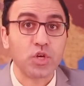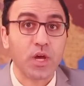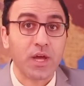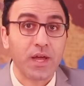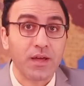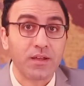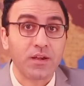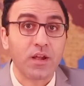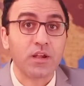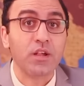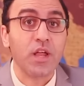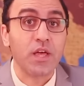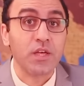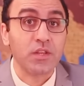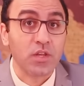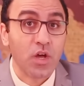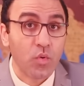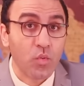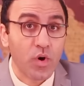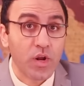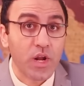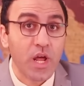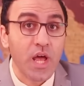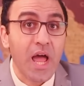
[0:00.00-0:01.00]
شغاله الله
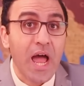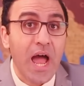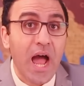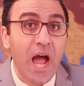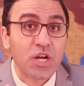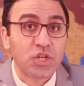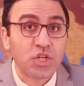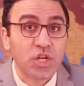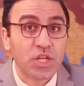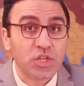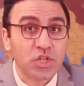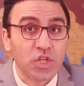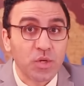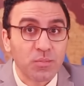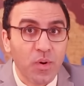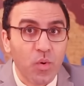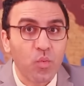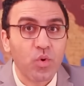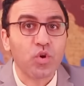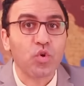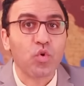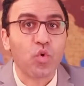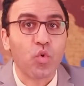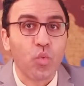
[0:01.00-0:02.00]
ينور عشان
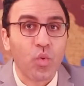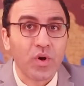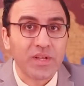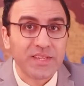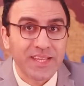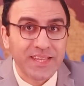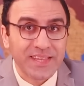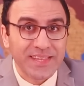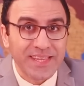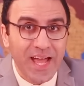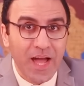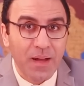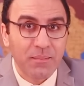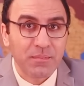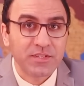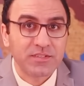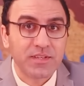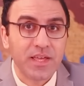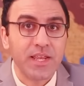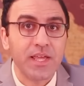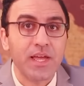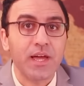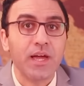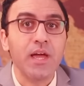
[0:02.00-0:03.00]
تمول قوات الدعم
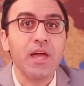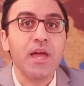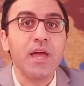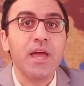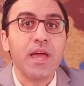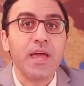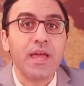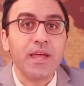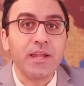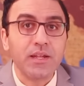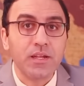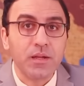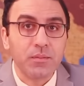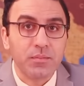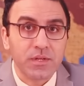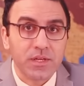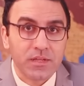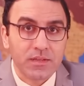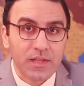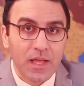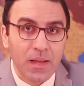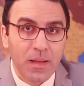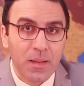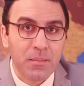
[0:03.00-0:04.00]
السريع اللي
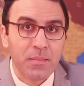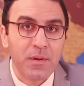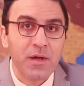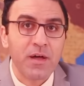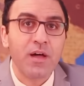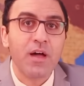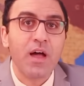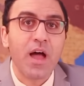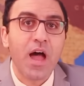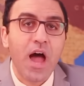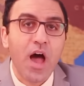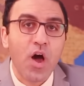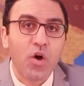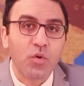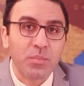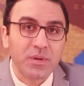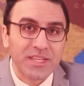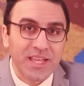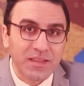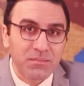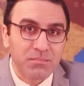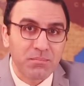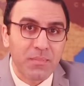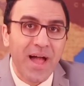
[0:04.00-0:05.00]
بيتعبها او
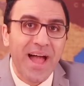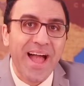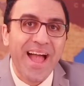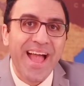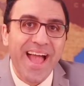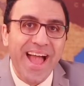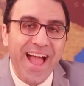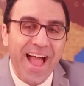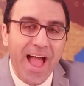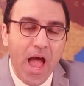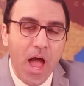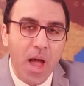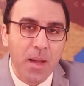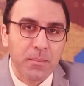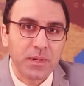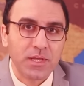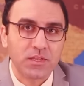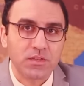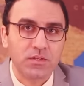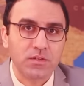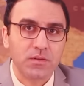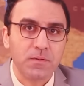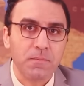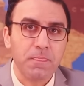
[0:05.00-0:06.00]
بتتبع
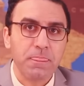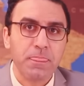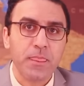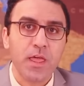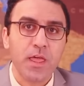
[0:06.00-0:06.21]
حميتي